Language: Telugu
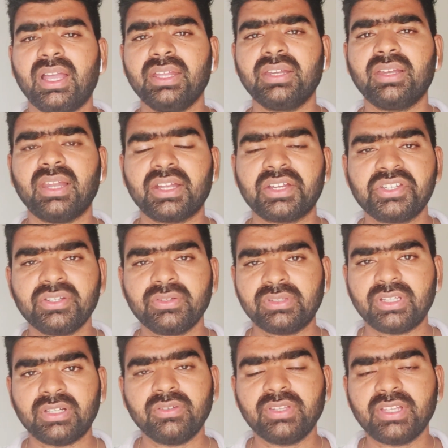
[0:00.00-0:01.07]
ఆయన లక్ష్యం
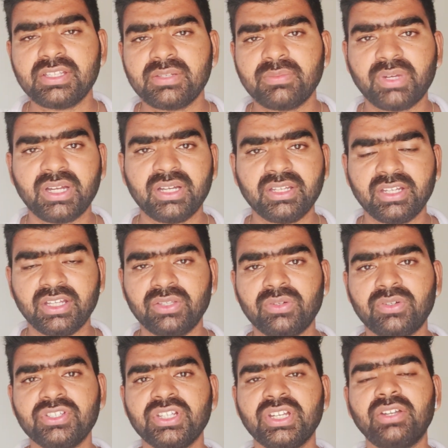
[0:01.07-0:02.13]
తెలుగుదేశం పార్టీని
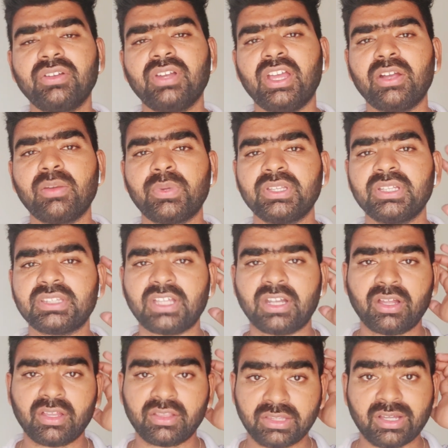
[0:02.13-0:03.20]
ఏదో ఒకటి చేయడం లేకపోతే
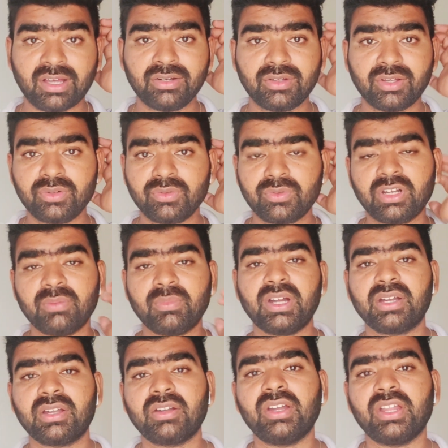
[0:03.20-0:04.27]
తన తాను అనుకున్న
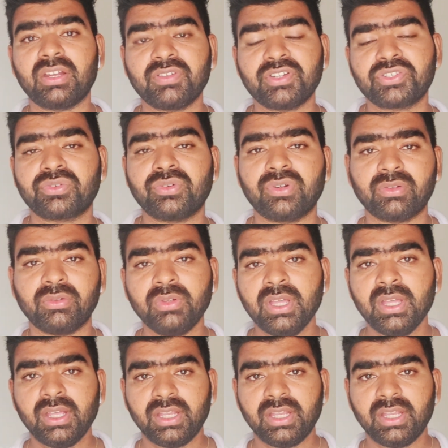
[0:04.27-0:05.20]
మాటను నెరవేర్చుకోవడం